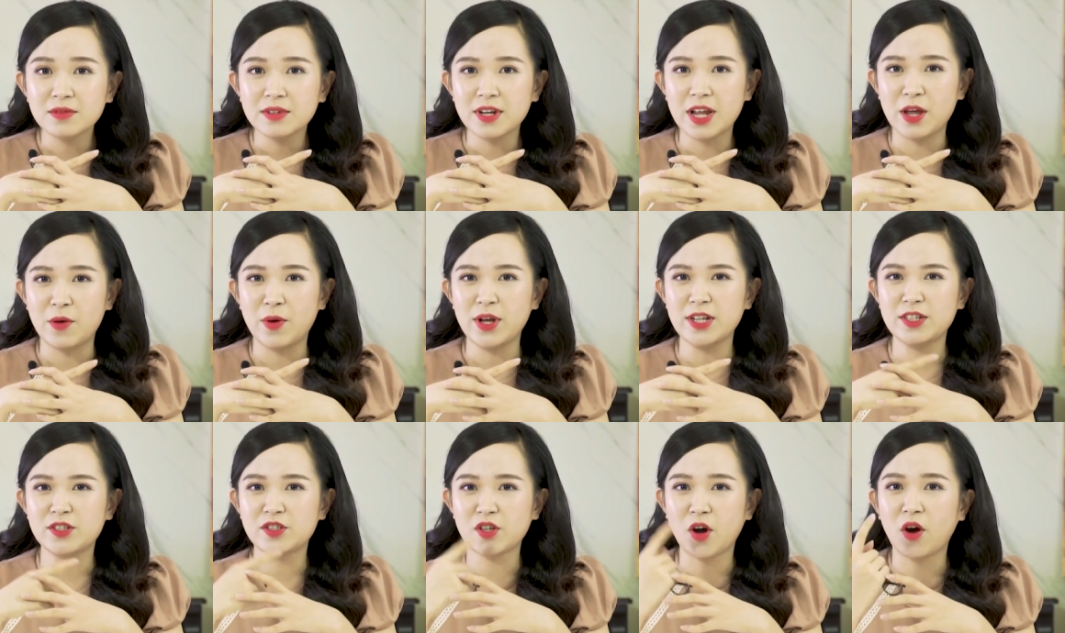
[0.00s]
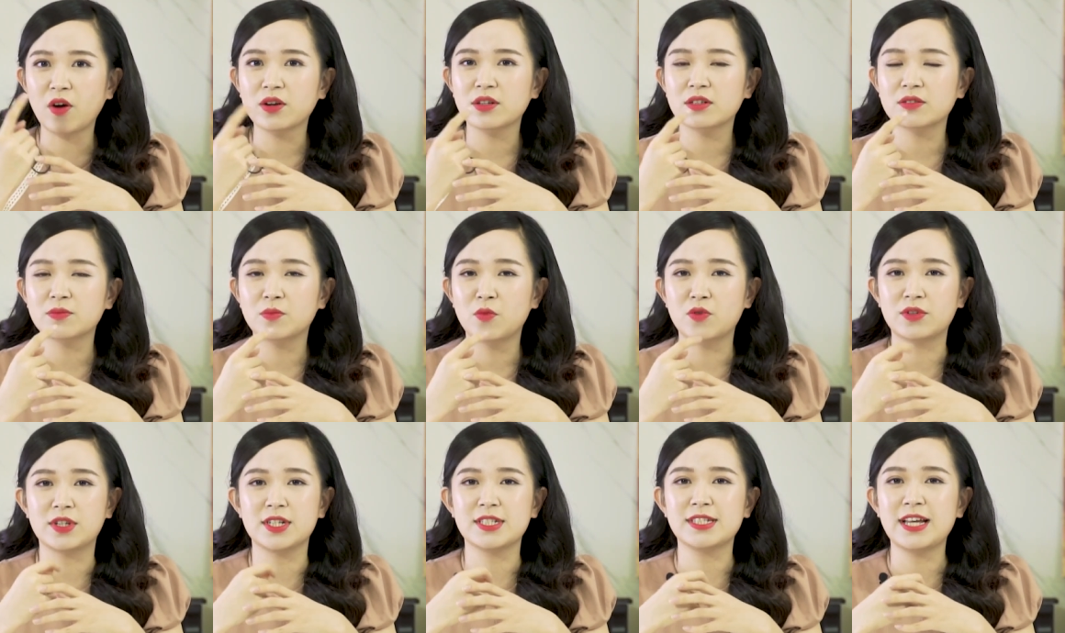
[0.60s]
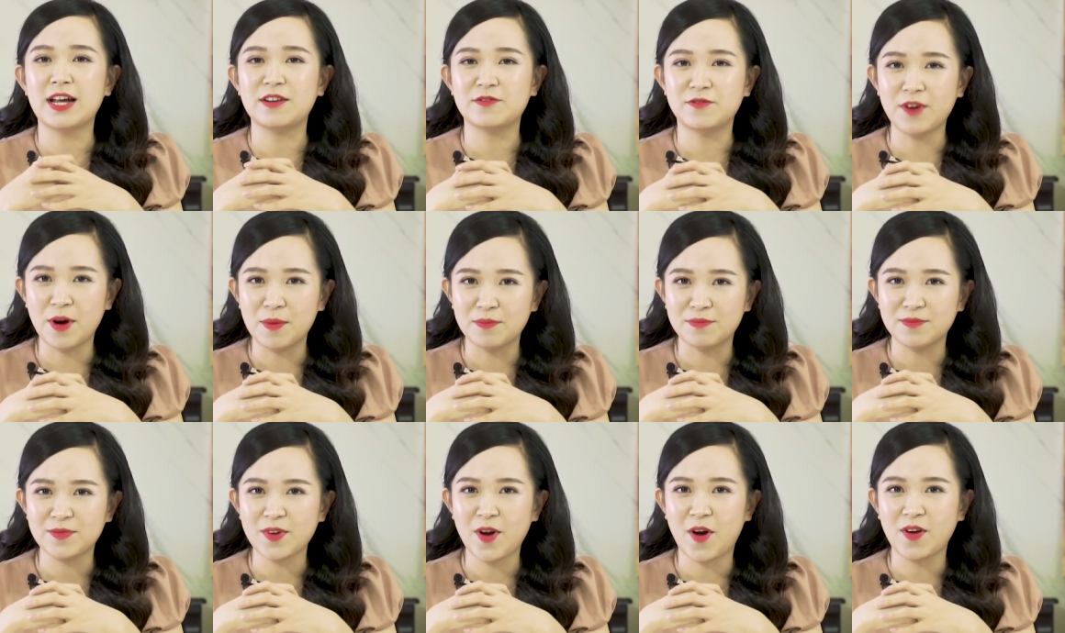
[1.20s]
để anh chọn một cái sản
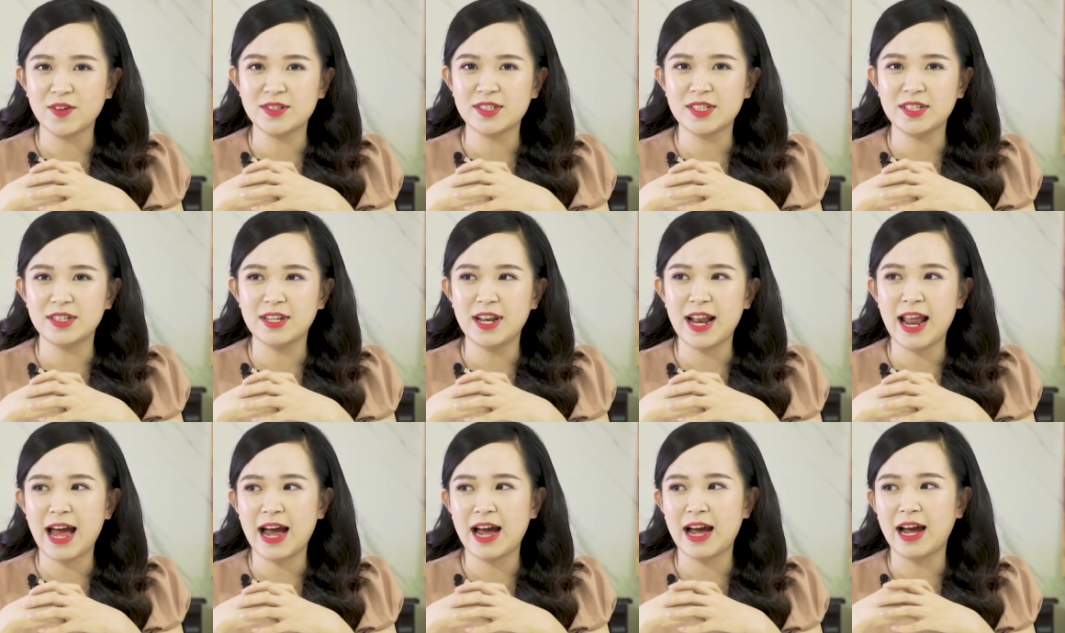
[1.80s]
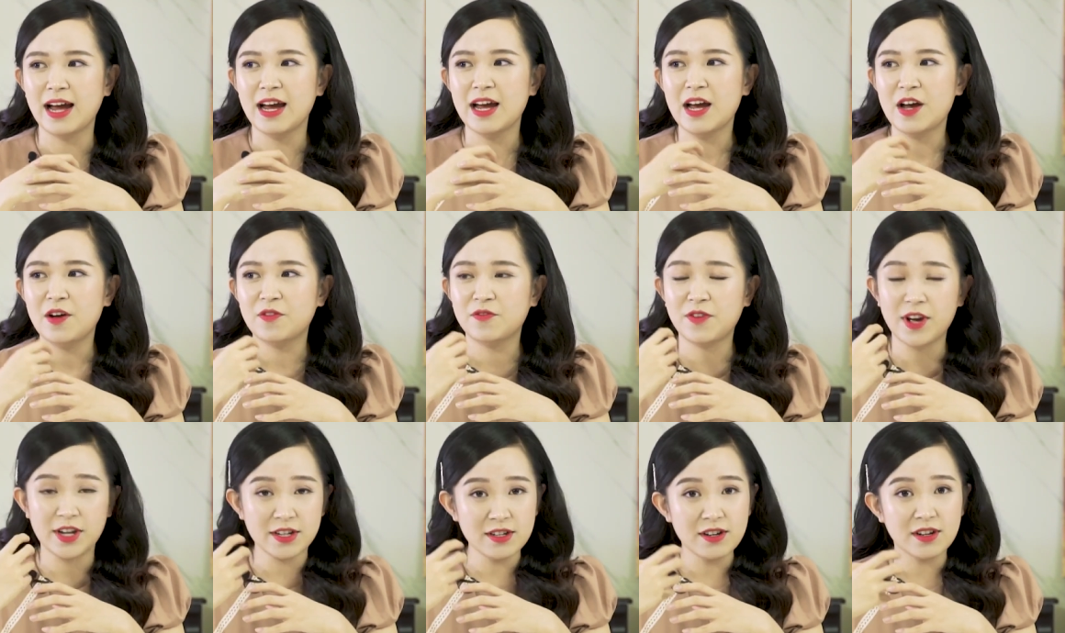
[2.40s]
phẩm đó chính là phải